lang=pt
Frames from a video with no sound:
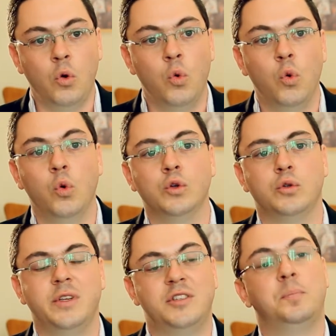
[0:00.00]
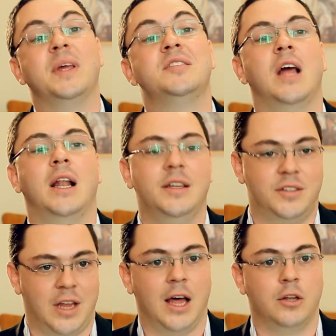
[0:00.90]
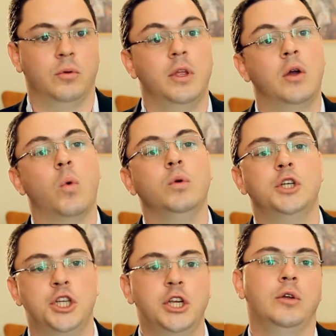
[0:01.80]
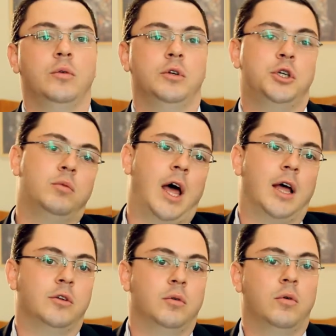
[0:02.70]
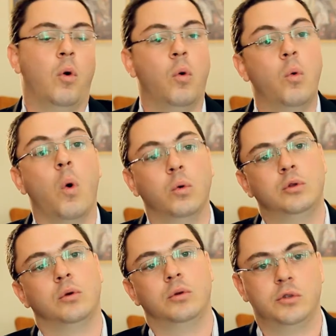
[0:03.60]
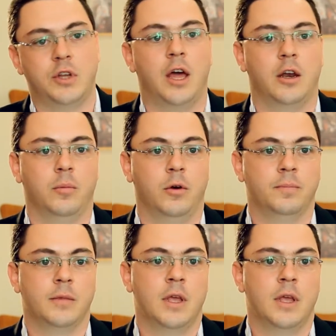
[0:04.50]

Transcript: o uso especializado e contínuo de um lado ou outro do cérebro.